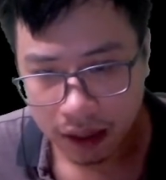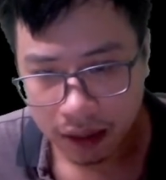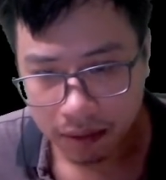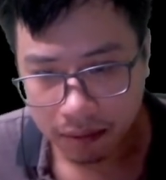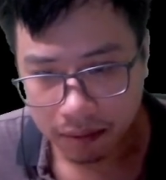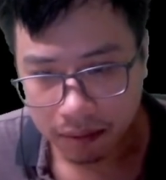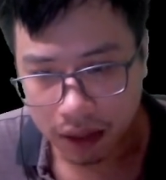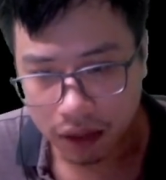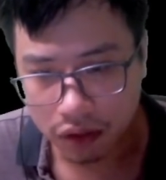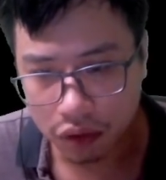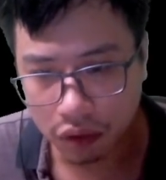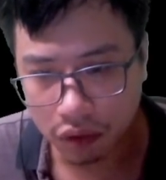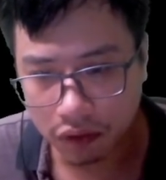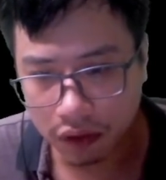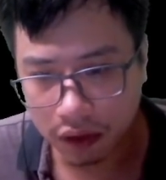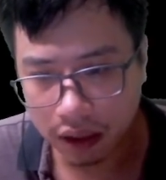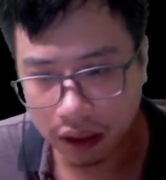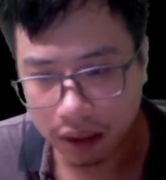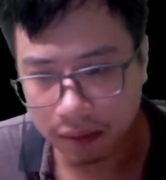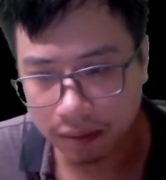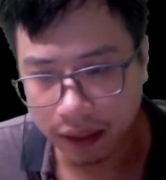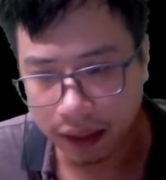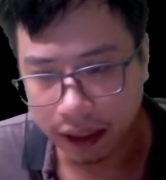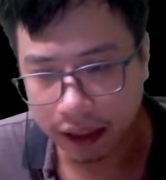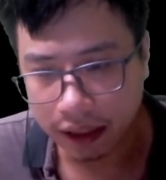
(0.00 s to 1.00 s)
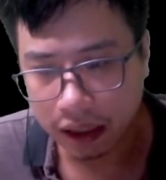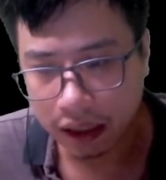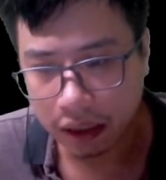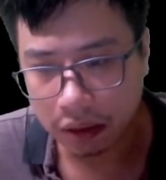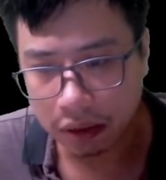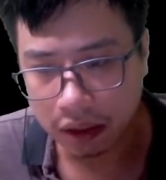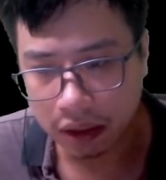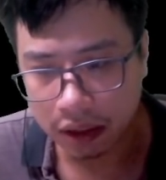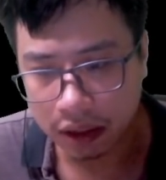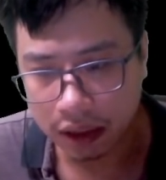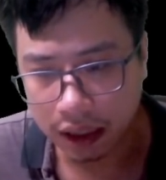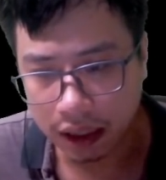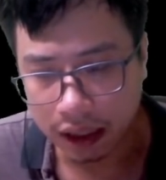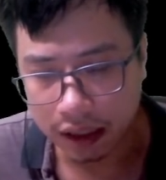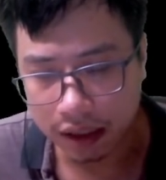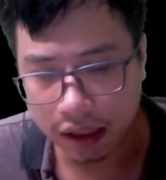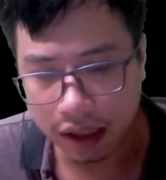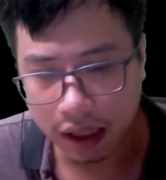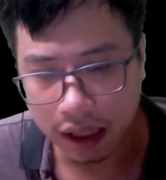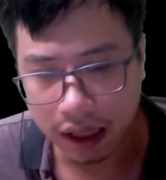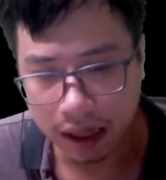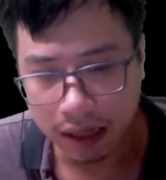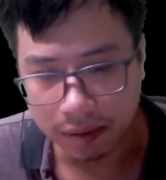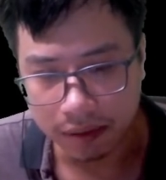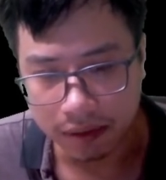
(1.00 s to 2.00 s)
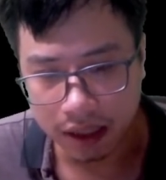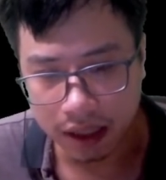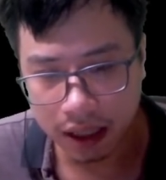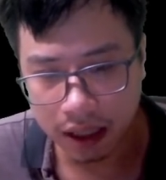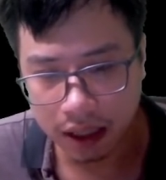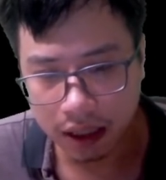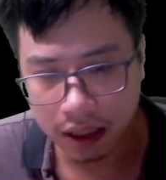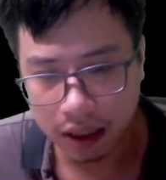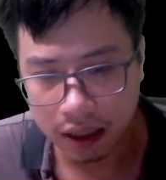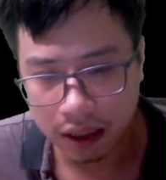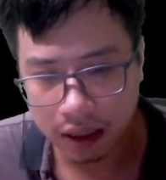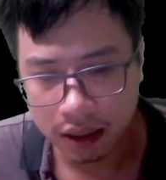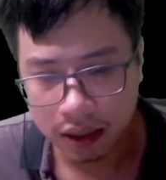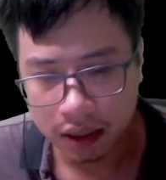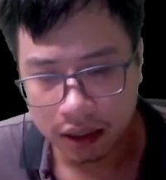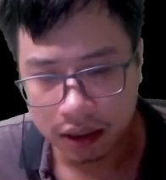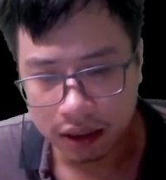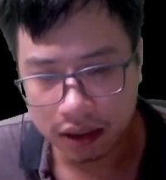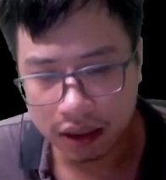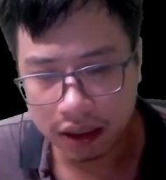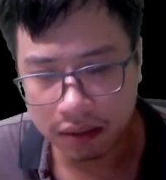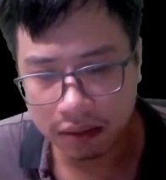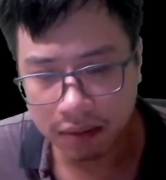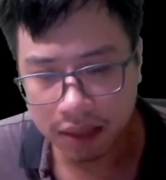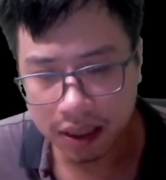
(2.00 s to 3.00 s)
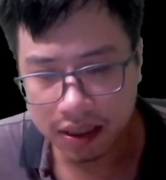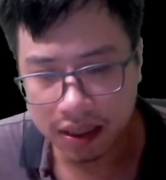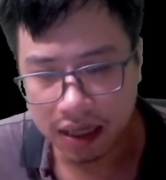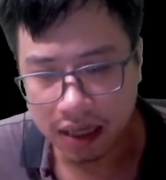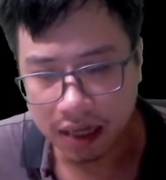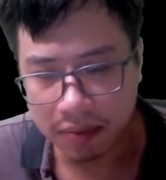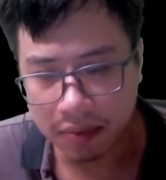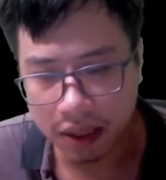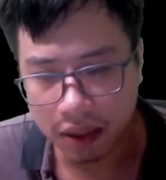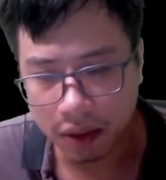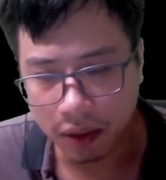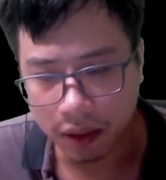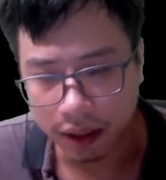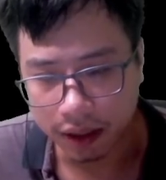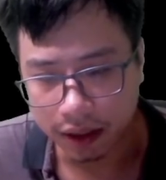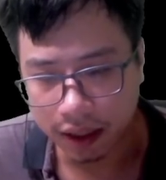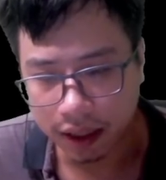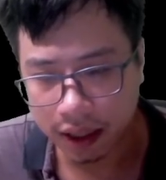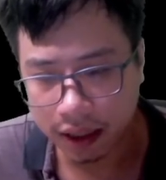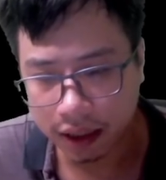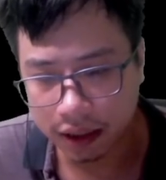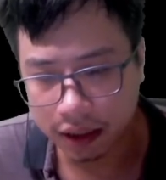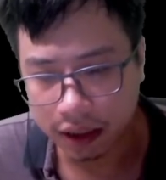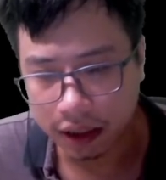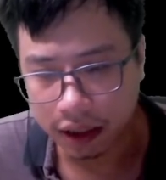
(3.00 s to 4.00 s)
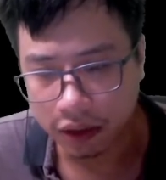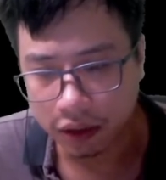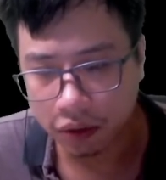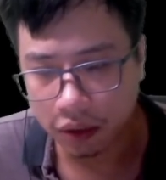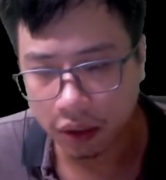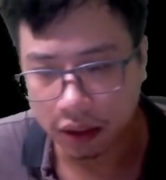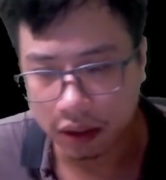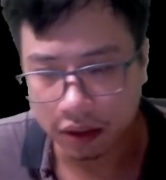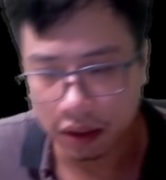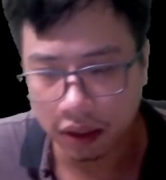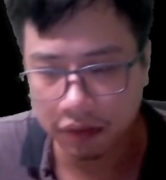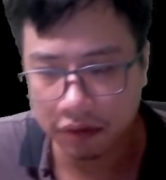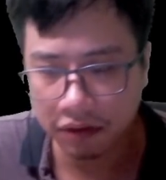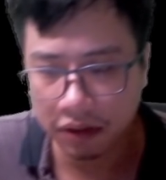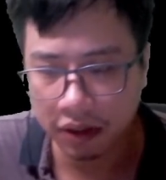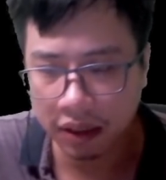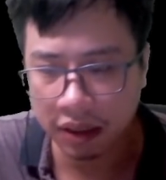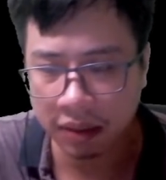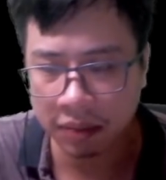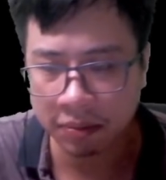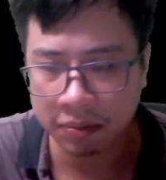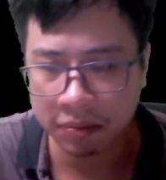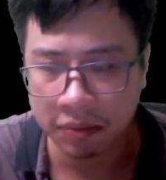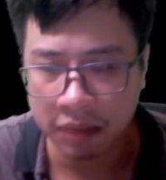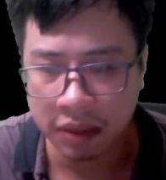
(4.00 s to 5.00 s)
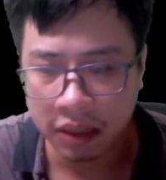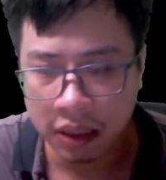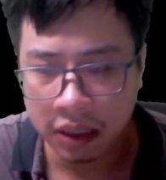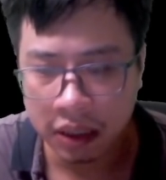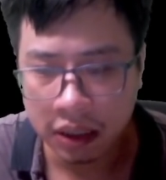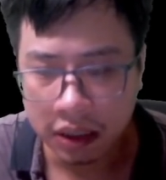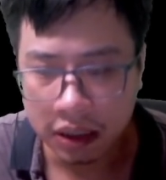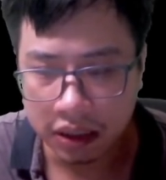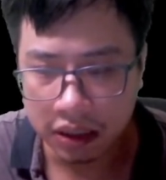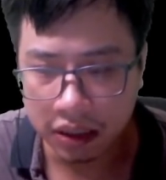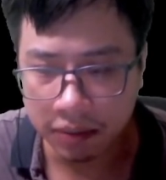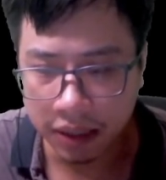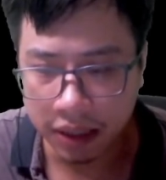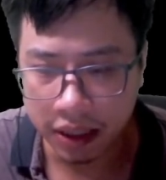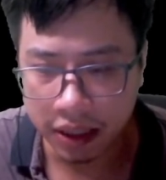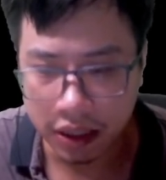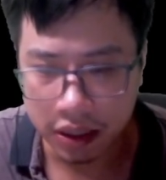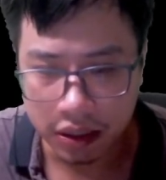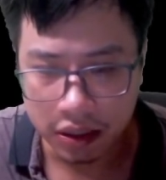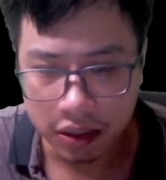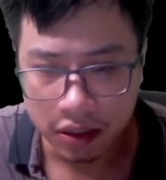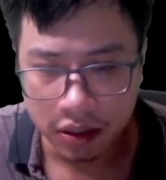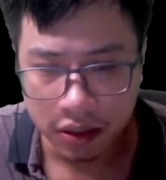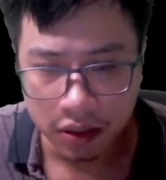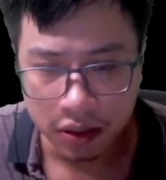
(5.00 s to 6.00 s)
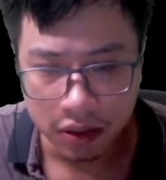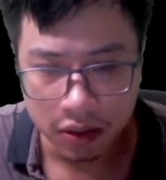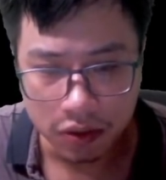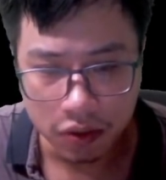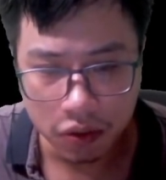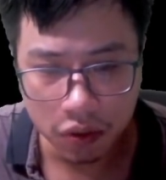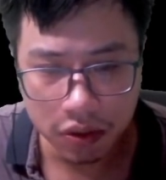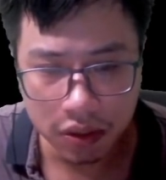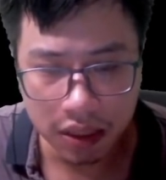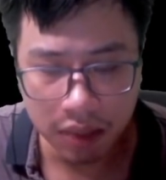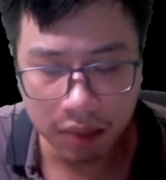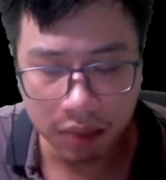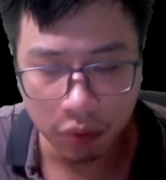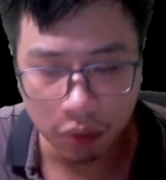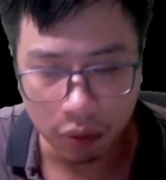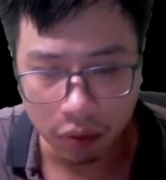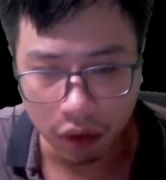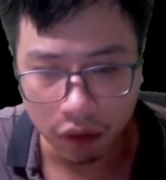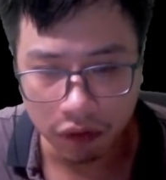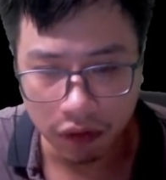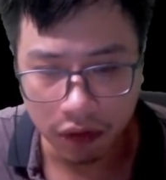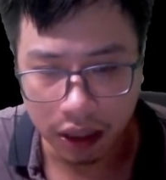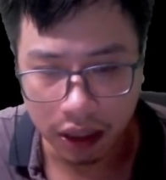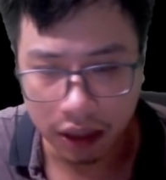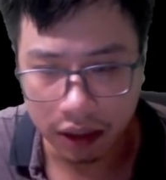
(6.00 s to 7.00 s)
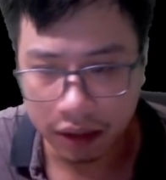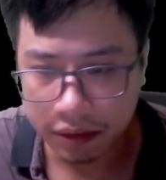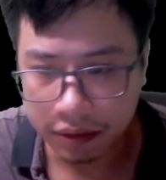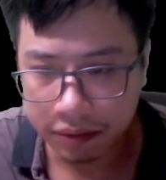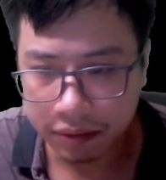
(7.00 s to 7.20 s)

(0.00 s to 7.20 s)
Mặc dù Vương Lâm nén đau đớn cắn chặt hàm răng, nhưng mắt trái bị hòa tan khiến toàn thân Vương Lâm như bị rút ra một bộ phận.